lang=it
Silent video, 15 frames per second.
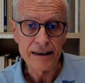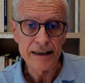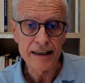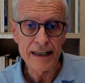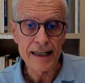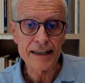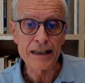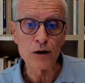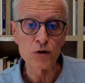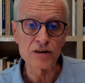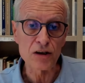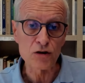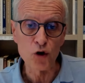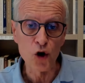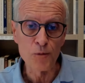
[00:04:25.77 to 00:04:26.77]
e che lo
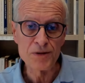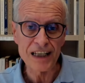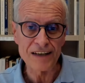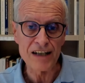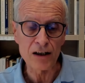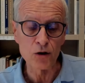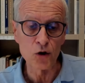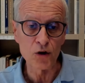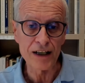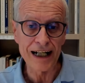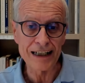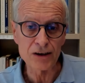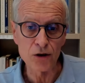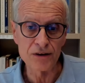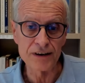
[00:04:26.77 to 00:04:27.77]
stesso Hobbes aveva
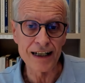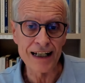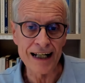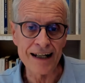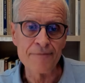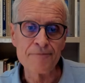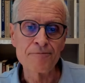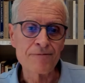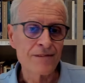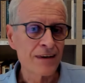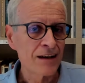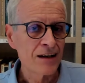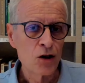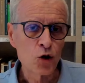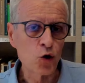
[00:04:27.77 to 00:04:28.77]
collocato nella
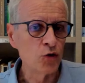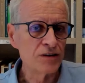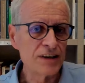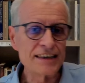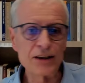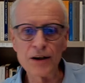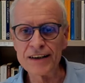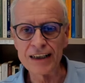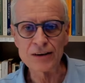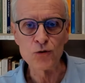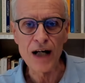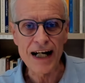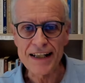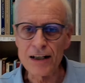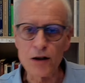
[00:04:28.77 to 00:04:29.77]
condizione
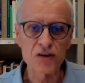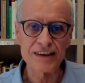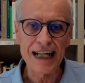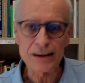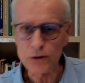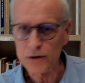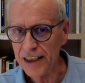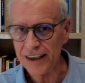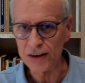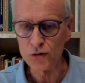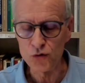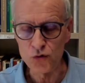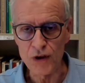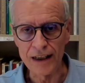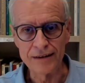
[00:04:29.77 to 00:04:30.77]
naturale, nello stato di
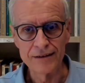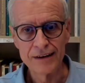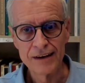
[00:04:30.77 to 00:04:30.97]
natura.